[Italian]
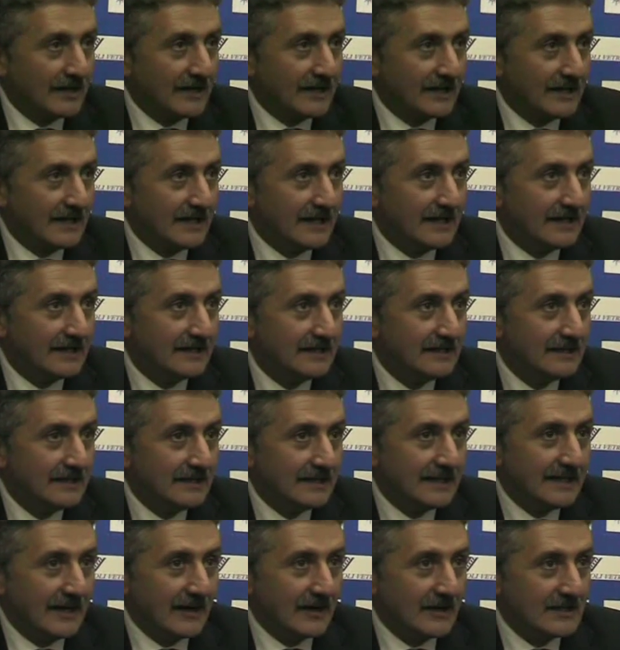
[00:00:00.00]
era,
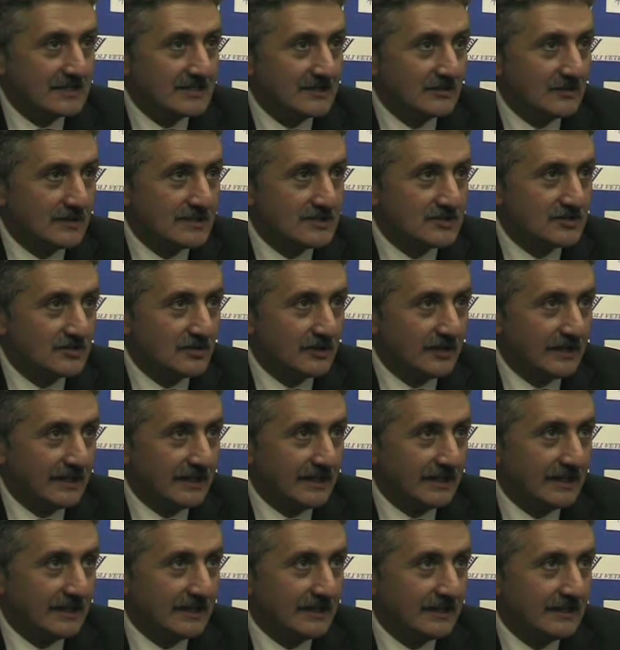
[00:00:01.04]
che era una
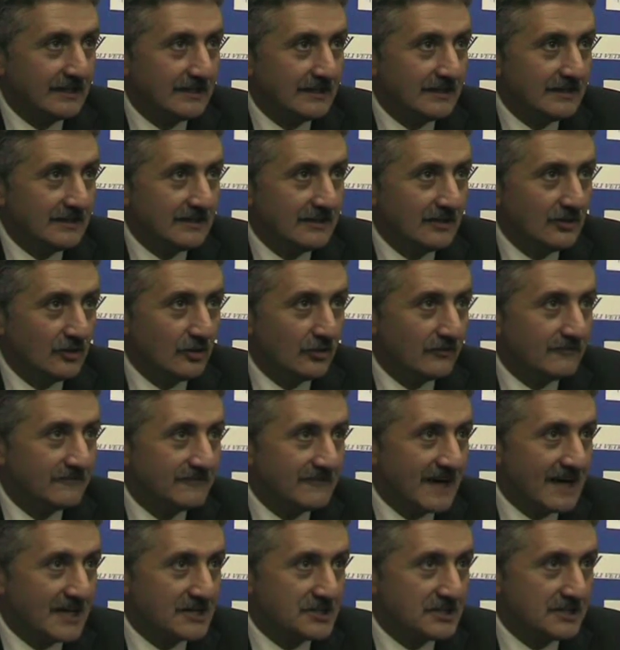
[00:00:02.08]
situazione non
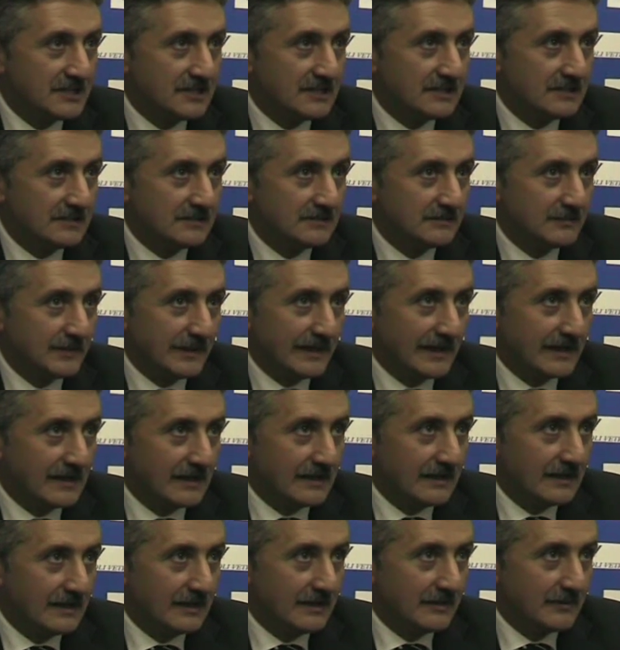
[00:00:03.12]
facile per,
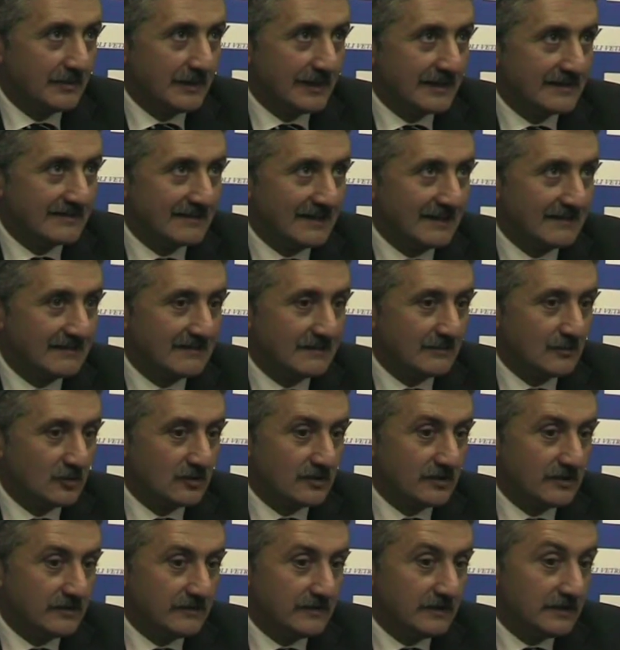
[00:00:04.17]
per tanti
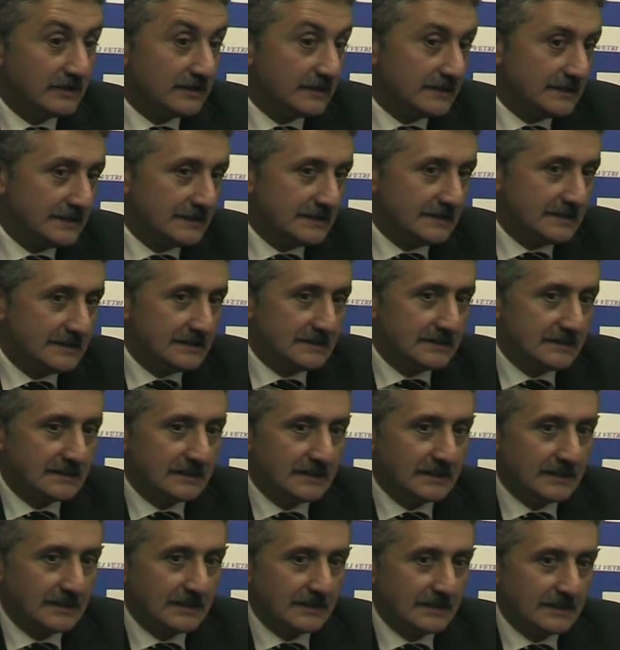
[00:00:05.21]
motivi,
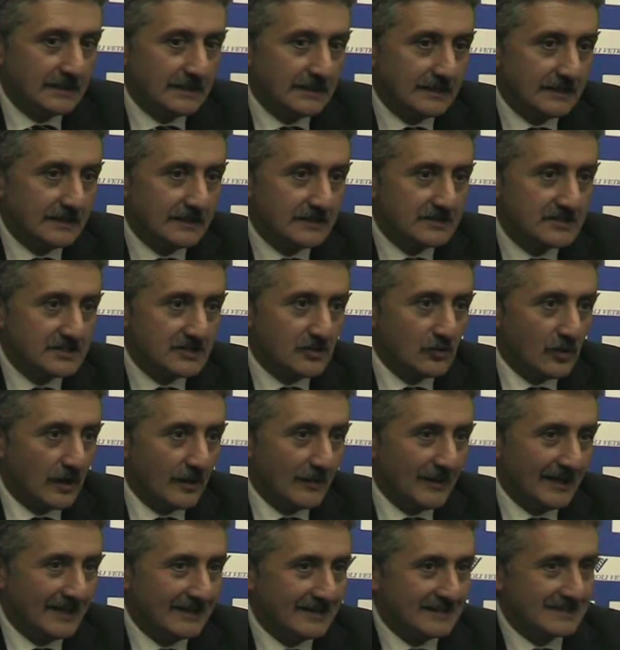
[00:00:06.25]
e
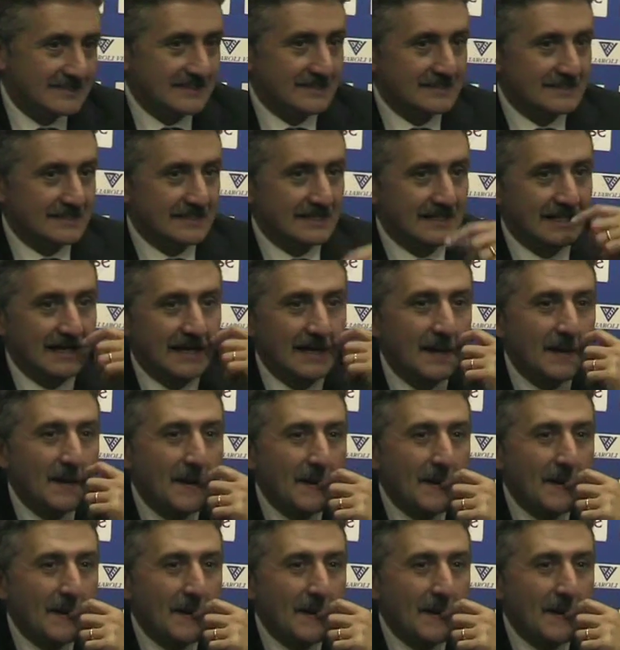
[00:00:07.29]
sicuramente stasera